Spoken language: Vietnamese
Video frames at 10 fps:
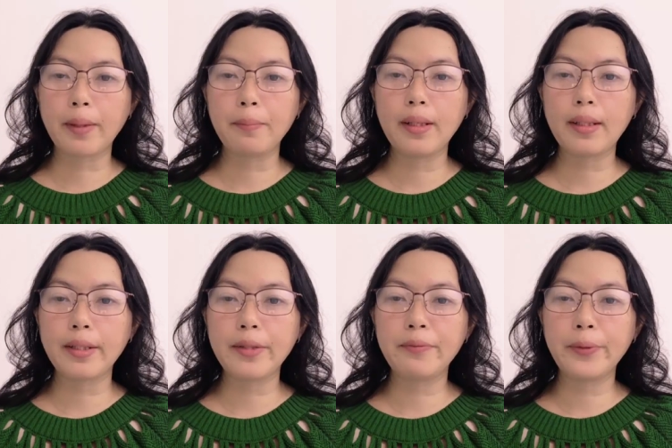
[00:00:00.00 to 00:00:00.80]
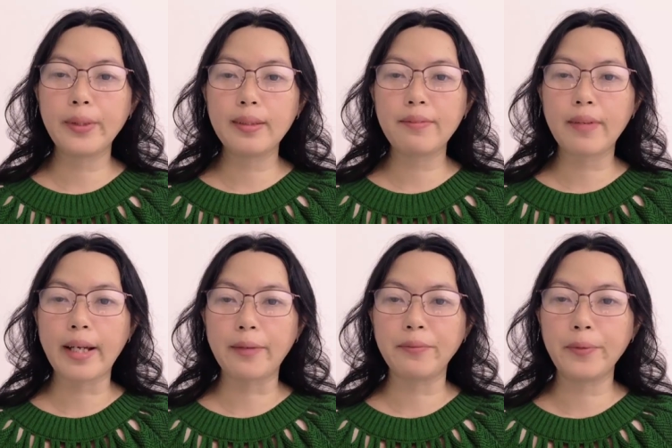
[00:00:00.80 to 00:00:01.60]
bạn một ngày mới thật nhiều vui
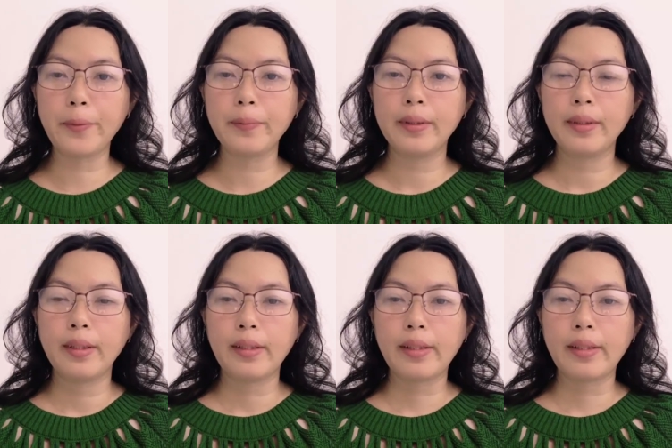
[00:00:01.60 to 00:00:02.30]
tươi và hạnh phúc.